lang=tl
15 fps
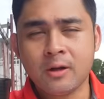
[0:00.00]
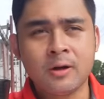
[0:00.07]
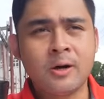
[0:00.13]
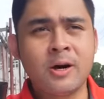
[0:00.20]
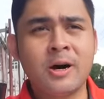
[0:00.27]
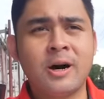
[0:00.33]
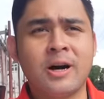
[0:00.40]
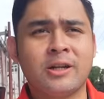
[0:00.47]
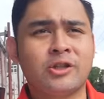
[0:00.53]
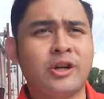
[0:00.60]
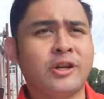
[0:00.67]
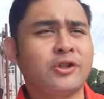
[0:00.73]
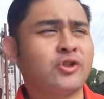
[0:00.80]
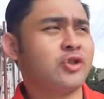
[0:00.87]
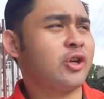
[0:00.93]
Ah,
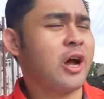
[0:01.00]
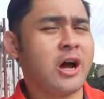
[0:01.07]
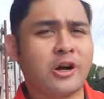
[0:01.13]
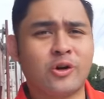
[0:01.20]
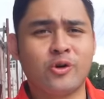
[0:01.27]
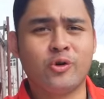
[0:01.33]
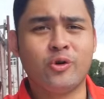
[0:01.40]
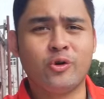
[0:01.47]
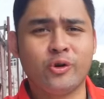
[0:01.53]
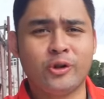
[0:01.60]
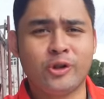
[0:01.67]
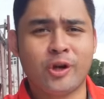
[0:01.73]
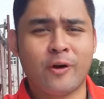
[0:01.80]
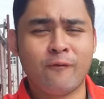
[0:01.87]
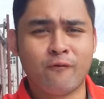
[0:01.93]
that's a good
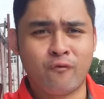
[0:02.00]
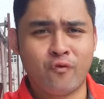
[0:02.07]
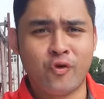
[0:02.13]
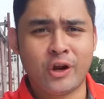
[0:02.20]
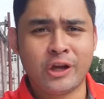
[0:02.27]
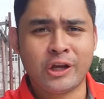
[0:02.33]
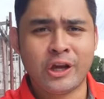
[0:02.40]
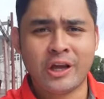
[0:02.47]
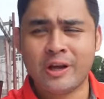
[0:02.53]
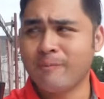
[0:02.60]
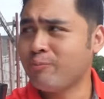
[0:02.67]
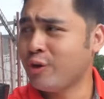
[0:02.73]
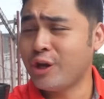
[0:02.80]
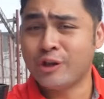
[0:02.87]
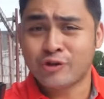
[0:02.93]
freaking
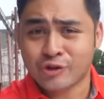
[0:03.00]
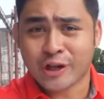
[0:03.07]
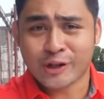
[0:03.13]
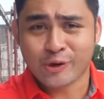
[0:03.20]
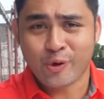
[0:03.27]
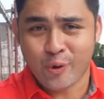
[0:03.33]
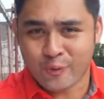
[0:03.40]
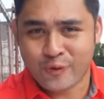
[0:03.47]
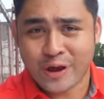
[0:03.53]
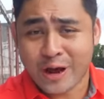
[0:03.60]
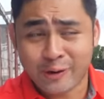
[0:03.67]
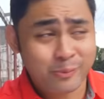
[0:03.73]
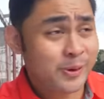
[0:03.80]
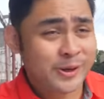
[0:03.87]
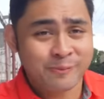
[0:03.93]
instant coffee. I
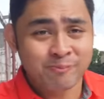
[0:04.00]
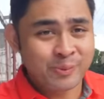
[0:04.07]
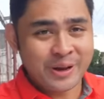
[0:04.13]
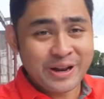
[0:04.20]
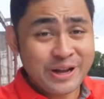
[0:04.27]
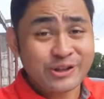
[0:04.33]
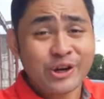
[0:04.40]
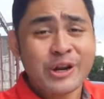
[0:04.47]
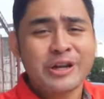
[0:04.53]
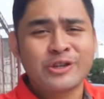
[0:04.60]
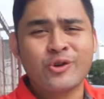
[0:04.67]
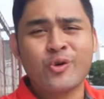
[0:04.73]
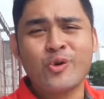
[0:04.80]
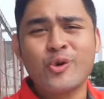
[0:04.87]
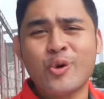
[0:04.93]
mean, lasang-lasa
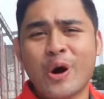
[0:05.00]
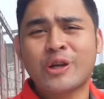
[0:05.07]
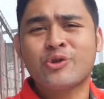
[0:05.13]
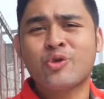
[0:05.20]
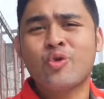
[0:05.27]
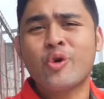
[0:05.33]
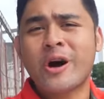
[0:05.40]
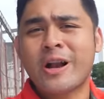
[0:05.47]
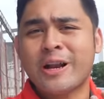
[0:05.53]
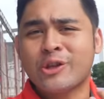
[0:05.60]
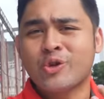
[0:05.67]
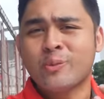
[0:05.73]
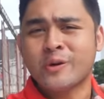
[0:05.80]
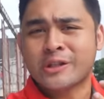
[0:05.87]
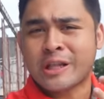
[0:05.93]
ko yung asukal eh
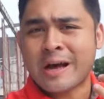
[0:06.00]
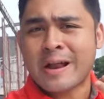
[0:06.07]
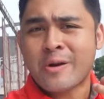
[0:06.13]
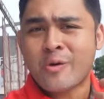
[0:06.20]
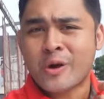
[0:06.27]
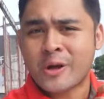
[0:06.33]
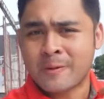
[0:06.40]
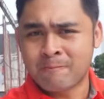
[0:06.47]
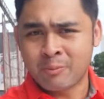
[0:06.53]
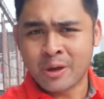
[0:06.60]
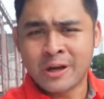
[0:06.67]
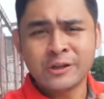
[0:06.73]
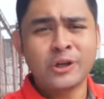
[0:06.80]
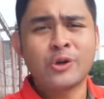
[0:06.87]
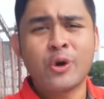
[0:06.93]
dumadaloy
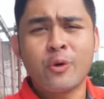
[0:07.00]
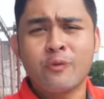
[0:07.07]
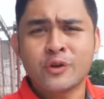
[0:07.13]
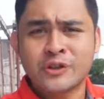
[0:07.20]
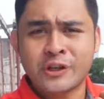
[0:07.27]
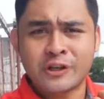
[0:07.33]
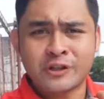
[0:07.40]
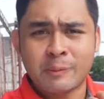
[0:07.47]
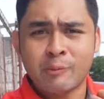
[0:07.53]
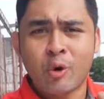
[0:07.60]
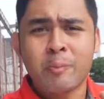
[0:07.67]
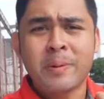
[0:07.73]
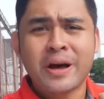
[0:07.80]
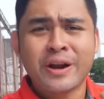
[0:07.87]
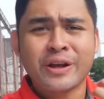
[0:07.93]
sa nervous system ko
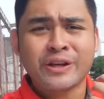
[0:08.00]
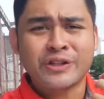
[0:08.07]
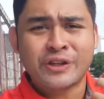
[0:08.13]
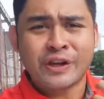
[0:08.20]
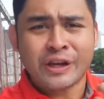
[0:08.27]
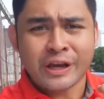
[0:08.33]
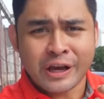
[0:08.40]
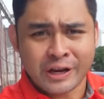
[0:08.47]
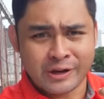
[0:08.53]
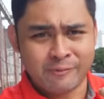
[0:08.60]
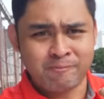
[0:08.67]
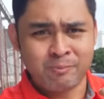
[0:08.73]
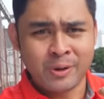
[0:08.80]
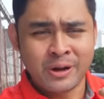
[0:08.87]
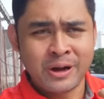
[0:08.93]
para gisingin
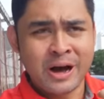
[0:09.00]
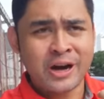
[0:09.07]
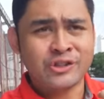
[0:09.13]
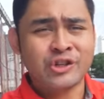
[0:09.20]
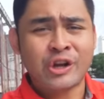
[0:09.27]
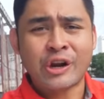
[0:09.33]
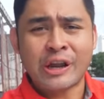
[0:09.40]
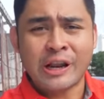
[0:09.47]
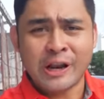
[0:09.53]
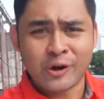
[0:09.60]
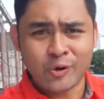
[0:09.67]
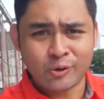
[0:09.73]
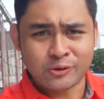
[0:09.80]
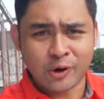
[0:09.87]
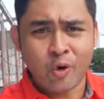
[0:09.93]
ang sarili
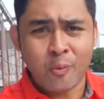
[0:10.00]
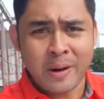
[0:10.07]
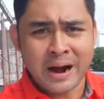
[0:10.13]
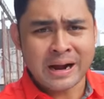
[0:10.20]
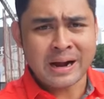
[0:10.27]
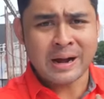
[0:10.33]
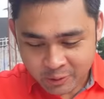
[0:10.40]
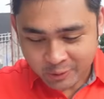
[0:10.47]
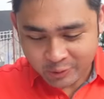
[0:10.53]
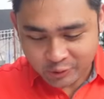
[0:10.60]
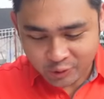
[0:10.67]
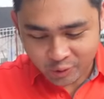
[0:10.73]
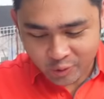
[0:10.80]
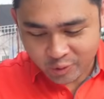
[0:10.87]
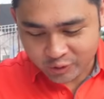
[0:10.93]
ko sa umaga. Gusto
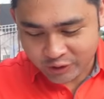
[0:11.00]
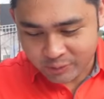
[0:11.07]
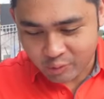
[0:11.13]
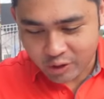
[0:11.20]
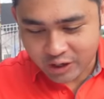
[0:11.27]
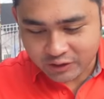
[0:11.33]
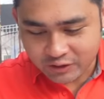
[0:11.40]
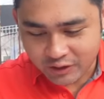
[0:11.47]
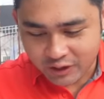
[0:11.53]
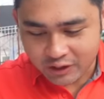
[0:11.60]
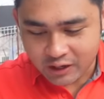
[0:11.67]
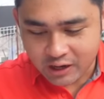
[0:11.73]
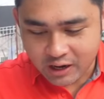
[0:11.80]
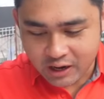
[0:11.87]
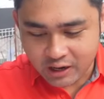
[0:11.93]
kong simulan sa
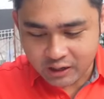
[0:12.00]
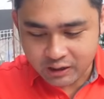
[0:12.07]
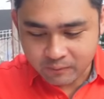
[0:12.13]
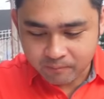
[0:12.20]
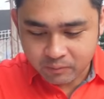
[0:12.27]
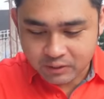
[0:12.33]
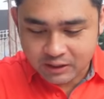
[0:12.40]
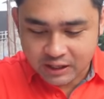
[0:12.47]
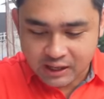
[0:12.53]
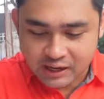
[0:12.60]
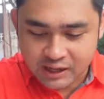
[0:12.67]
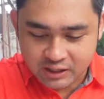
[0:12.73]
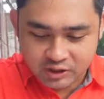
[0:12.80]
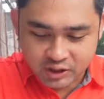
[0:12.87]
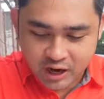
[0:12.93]
kanilang
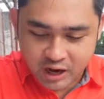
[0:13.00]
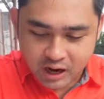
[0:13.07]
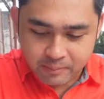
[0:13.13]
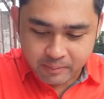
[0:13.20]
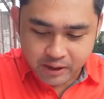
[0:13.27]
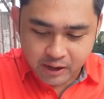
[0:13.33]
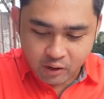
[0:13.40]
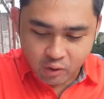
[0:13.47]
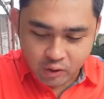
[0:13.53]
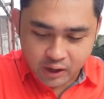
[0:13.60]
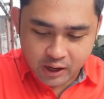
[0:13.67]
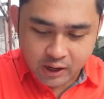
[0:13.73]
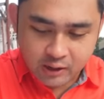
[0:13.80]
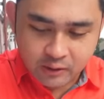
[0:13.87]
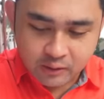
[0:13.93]
dilis. Kakamayin ko na.